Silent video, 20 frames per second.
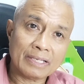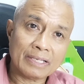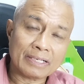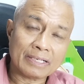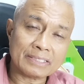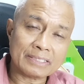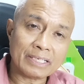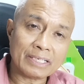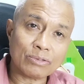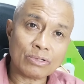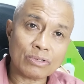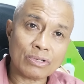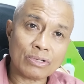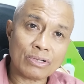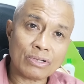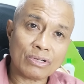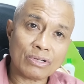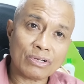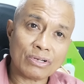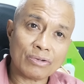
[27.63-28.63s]
kasi
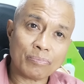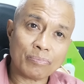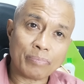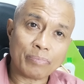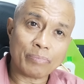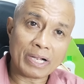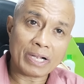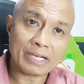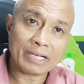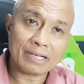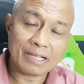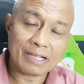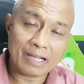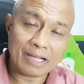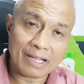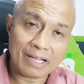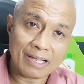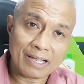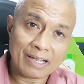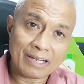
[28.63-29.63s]
uh, pag
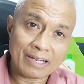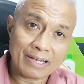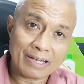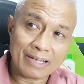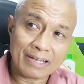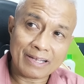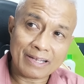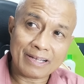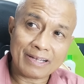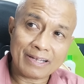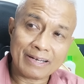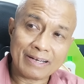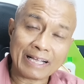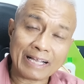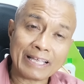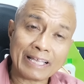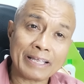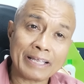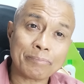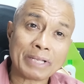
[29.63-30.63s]
uh,
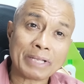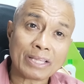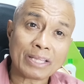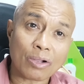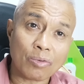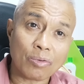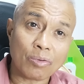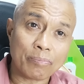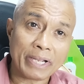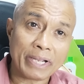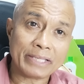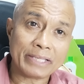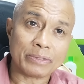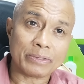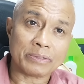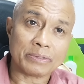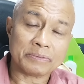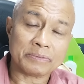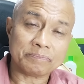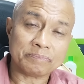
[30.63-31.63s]
naging matagumpay
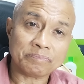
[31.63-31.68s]
ito,